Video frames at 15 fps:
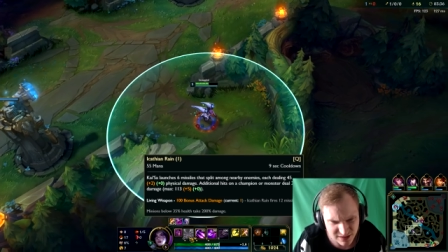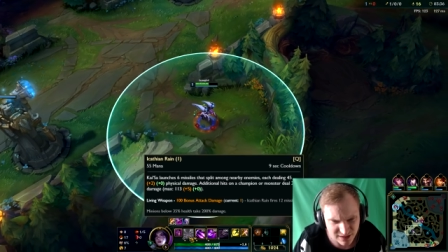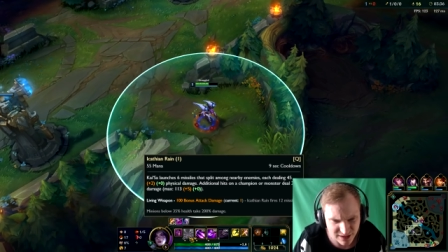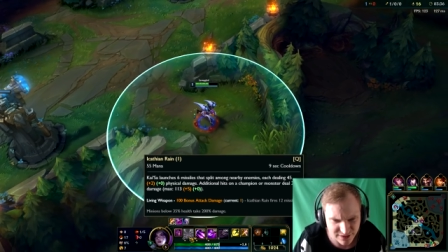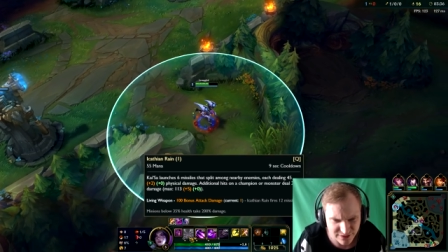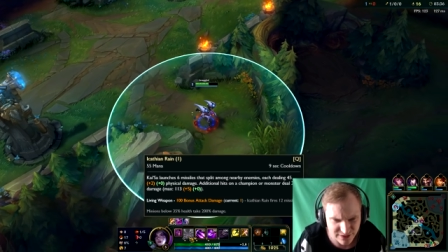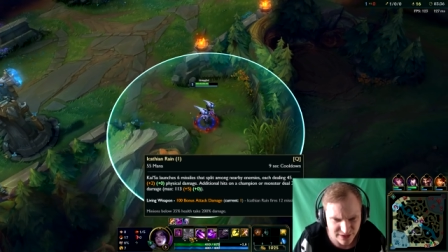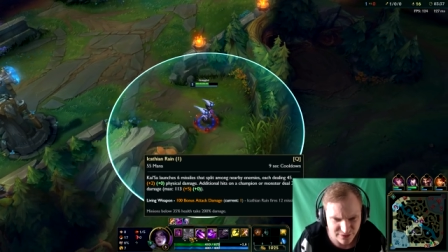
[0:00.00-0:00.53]

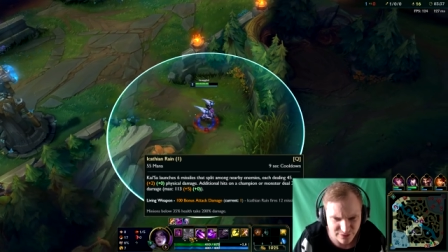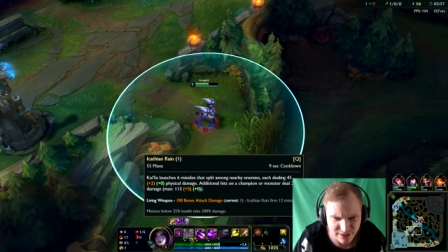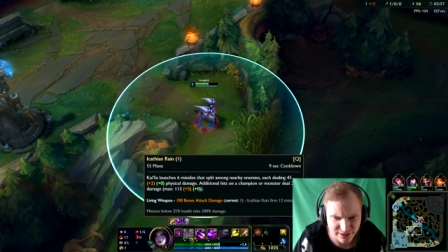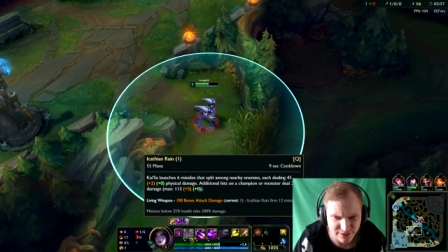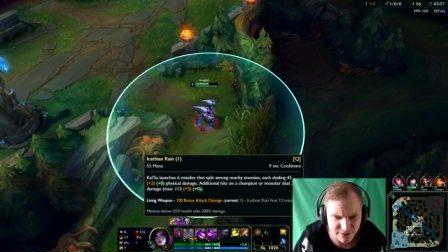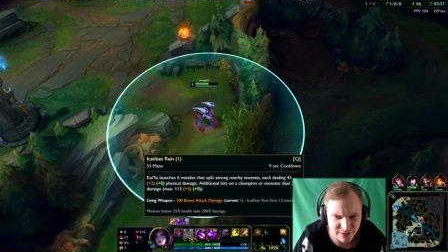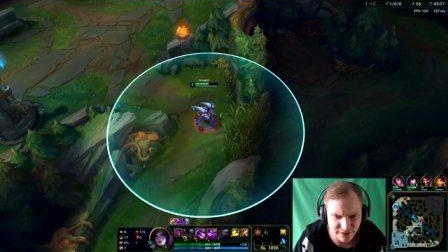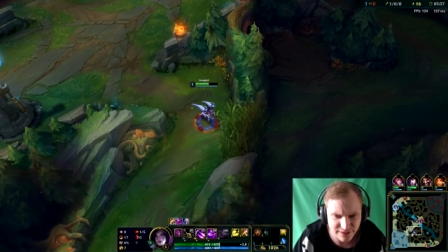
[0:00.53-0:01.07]
Kann sein,
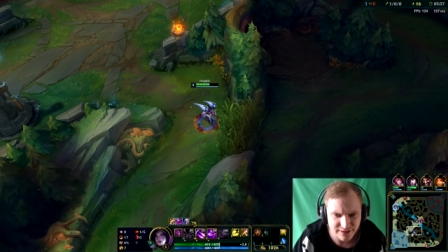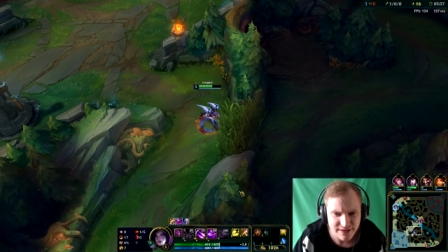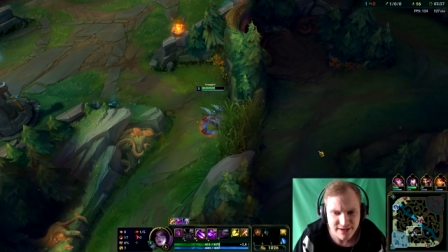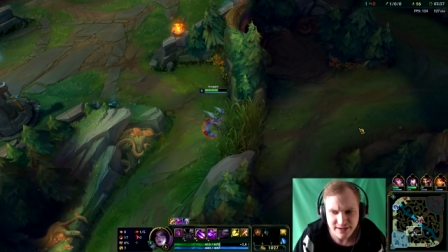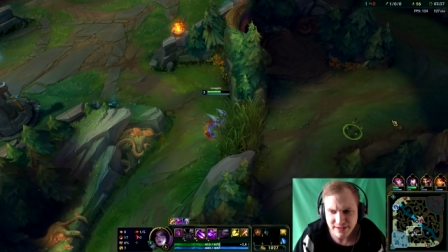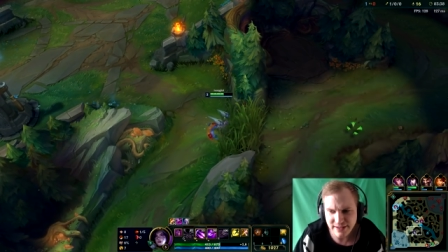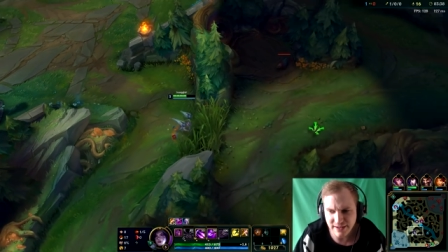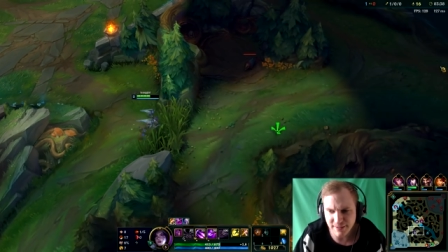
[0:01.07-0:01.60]
vielleicht auch nicht.
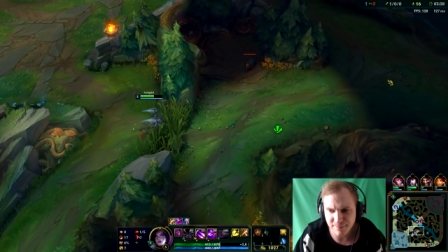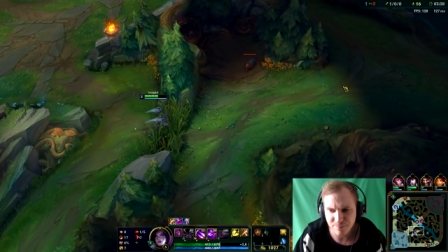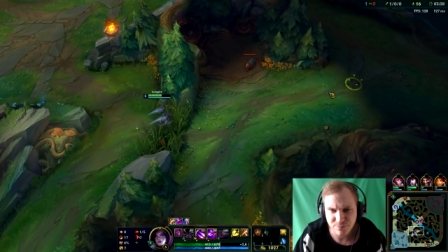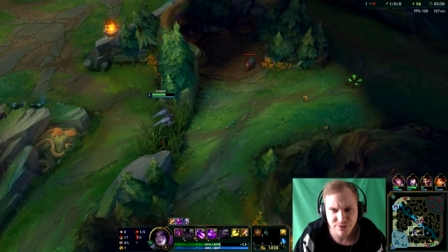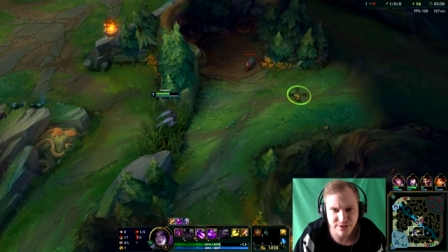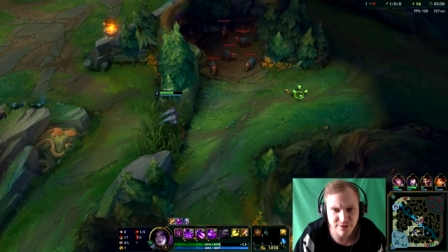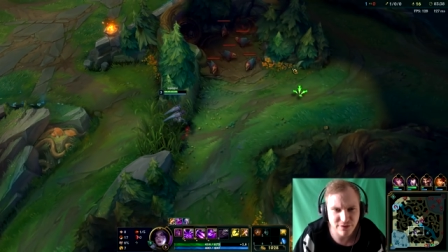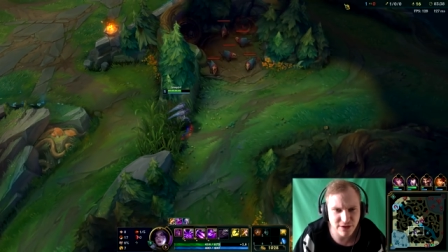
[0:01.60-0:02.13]
Ja,
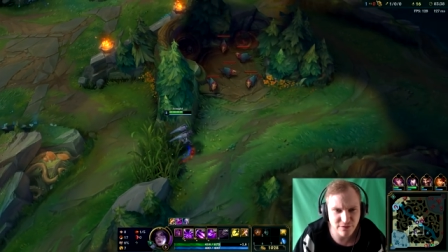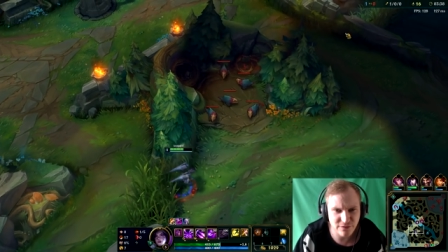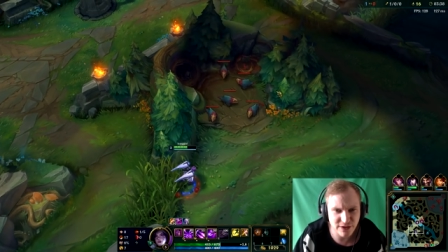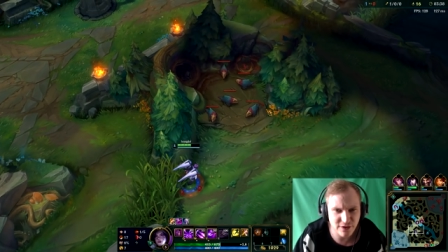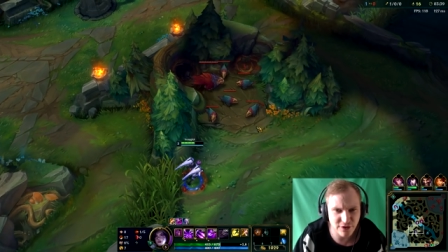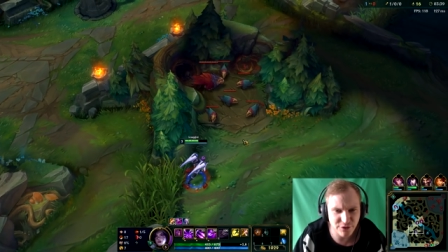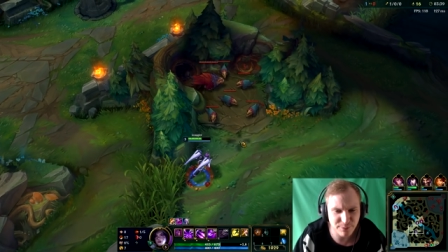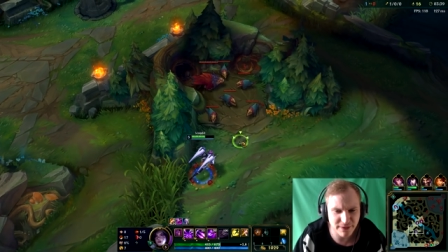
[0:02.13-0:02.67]
na, wir, wir
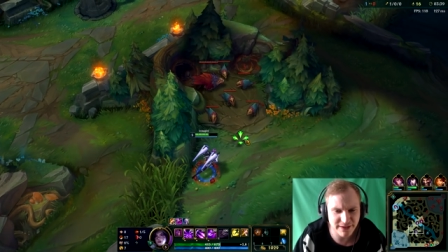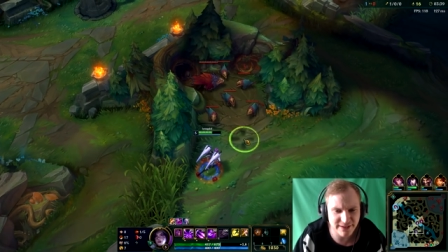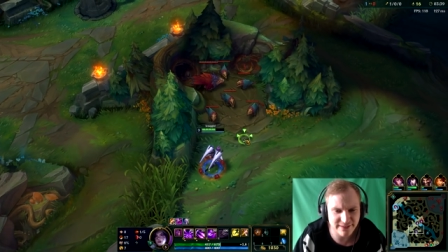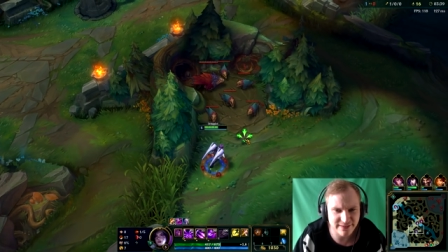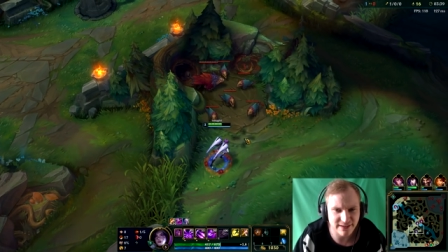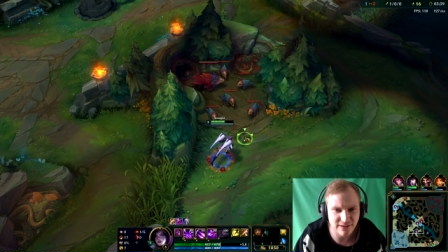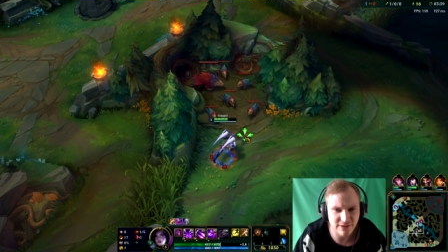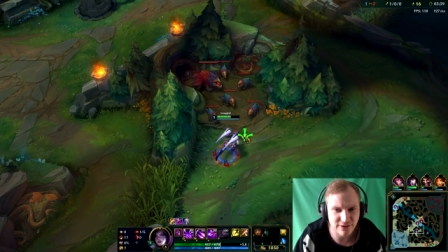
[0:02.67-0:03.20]
können es mal hier
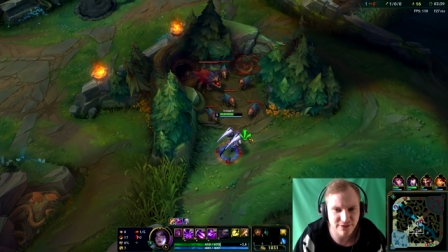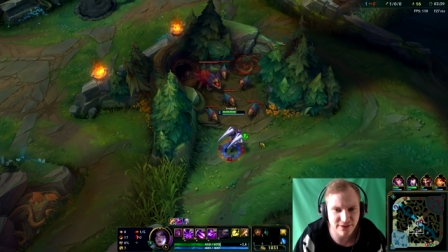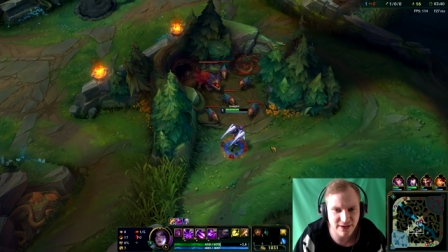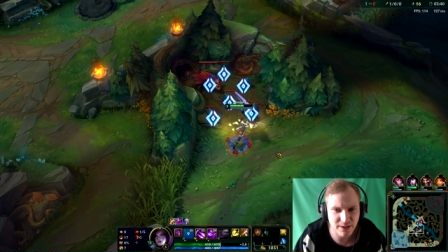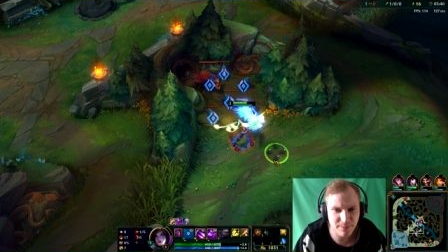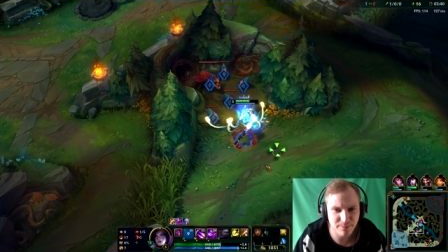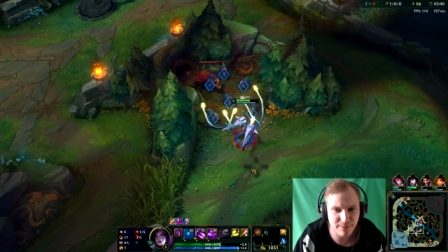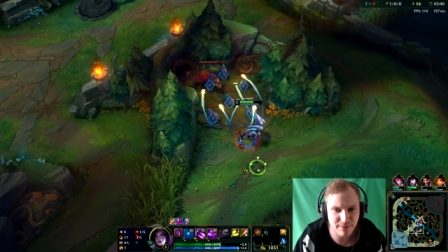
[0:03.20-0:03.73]
sehen, Leute.
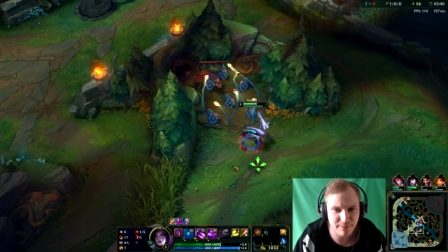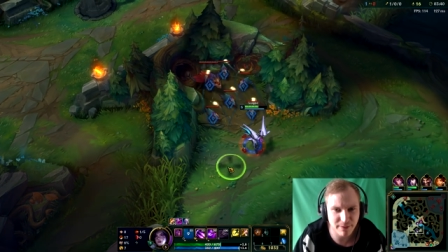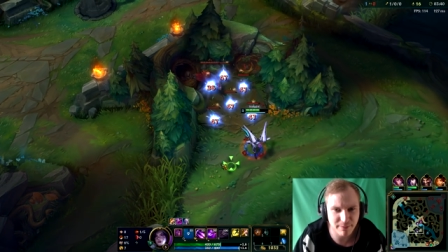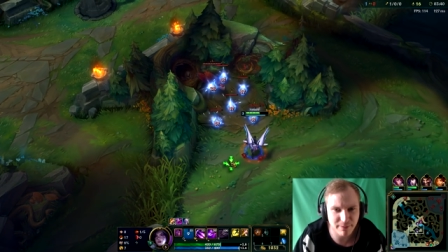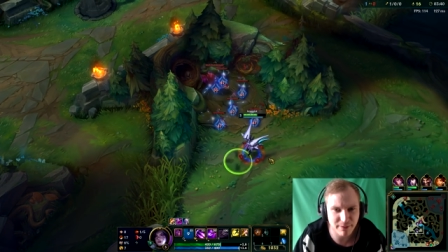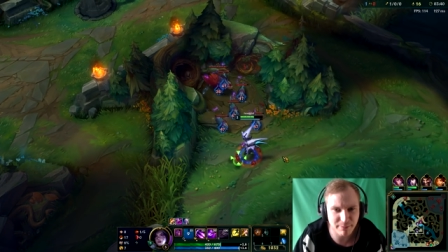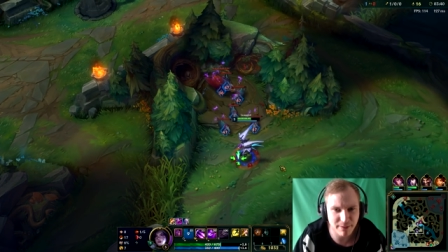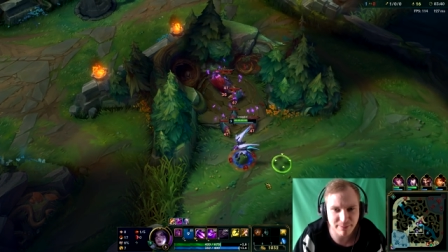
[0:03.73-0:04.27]
Zack, bap, bap,
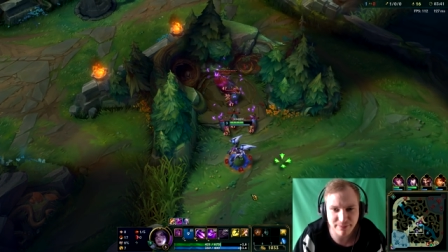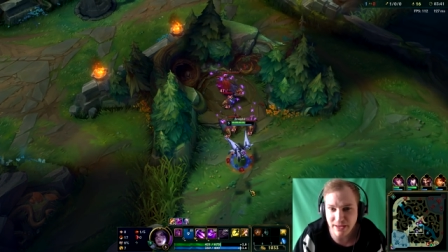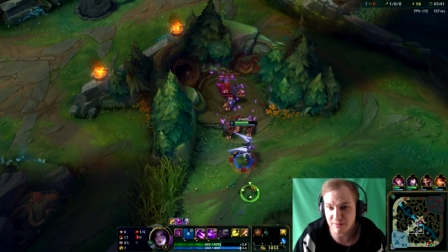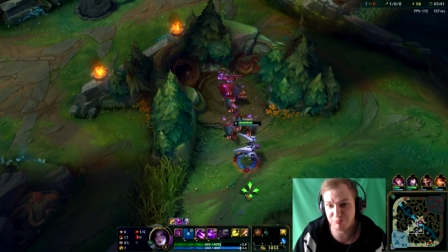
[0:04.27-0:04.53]
bap, bap, bap, ja.